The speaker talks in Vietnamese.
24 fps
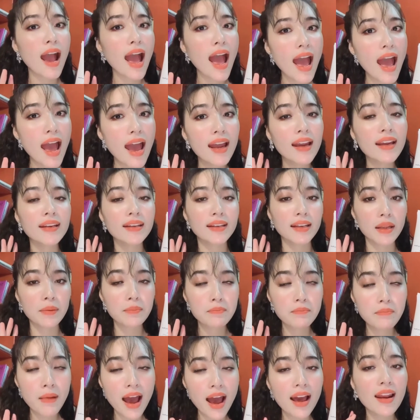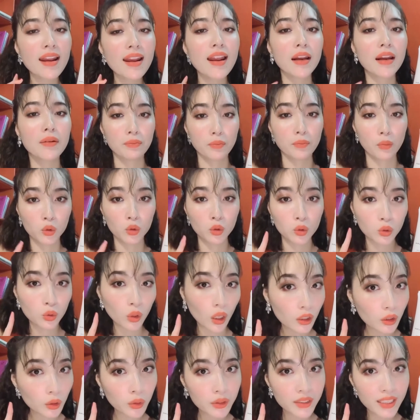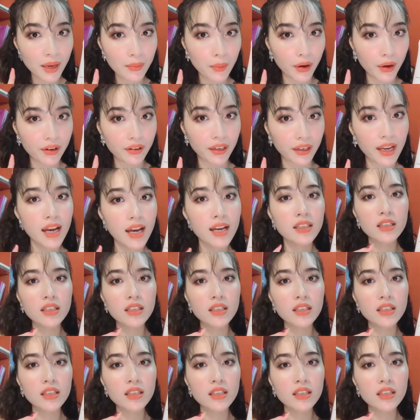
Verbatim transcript: hai đến ba lần một tuần thôi nha mọi người,